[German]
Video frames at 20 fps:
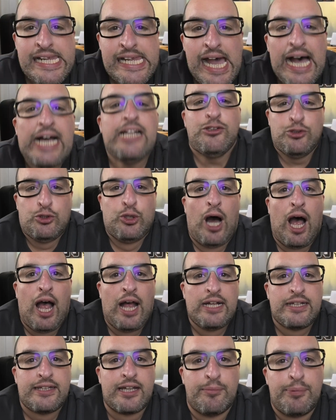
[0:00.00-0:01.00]
Hallo,
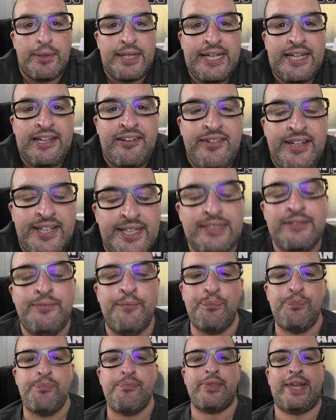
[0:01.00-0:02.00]
da bin ich
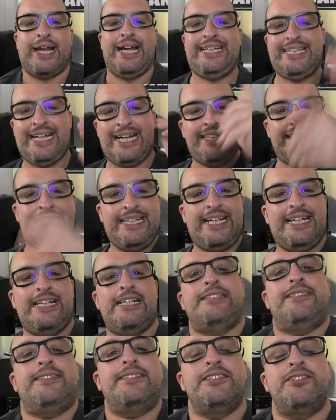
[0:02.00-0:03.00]
wieder. Ich hatte ja
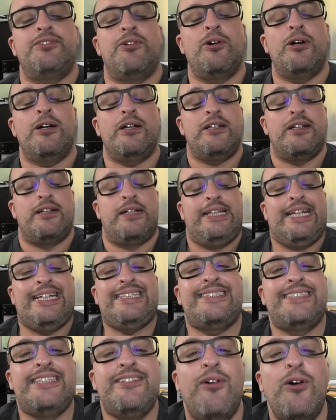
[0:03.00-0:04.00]
letztes Woche,
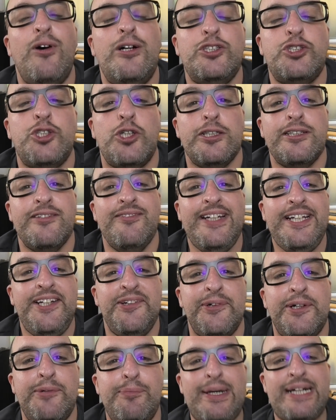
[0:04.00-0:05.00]
letzte Woche schon ein Video
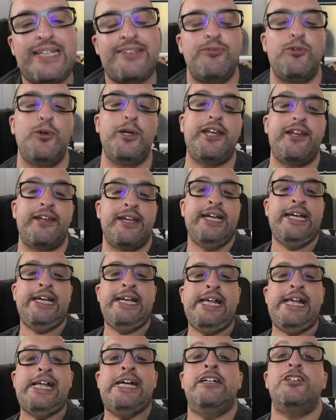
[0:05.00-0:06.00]
gemacht, wo ich
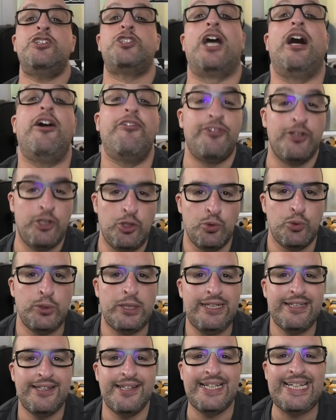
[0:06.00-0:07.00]
scharfe
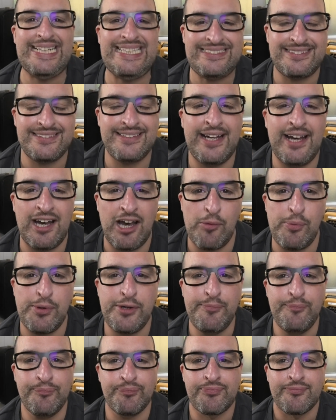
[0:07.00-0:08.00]
Nudeln gegessen
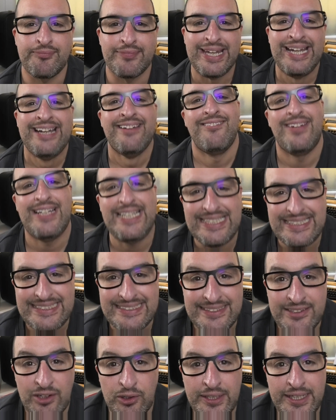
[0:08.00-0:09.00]
habe. Wenn ihr
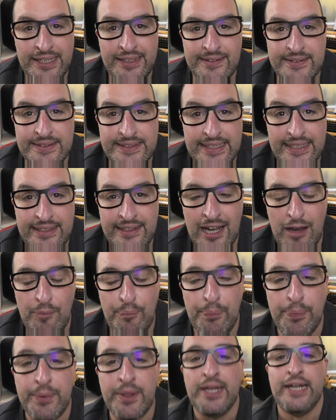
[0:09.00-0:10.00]
das noch nicht gesehen
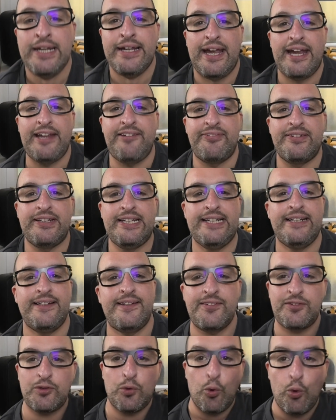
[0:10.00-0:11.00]
habt, ich verlinke
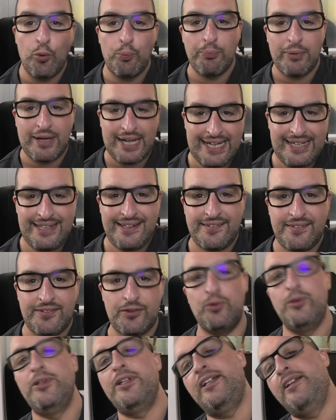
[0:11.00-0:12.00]
es oben rechts
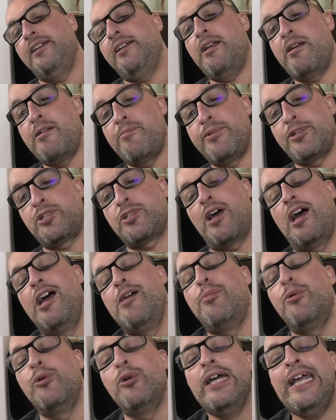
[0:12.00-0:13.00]
und in der
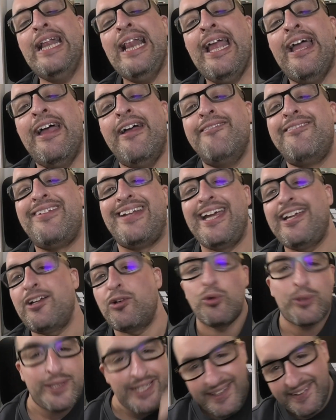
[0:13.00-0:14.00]
Beschreibung. Vielleicht
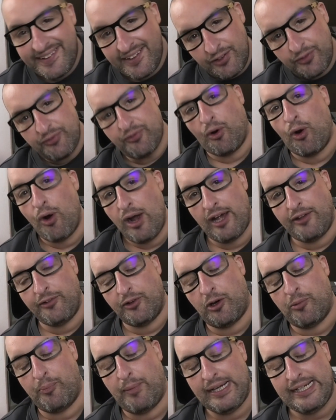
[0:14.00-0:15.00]
guckt ihr das vorher
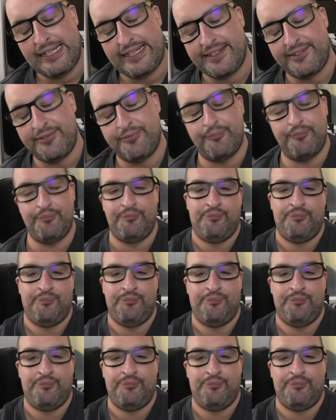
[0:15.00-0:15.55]
nochmal an.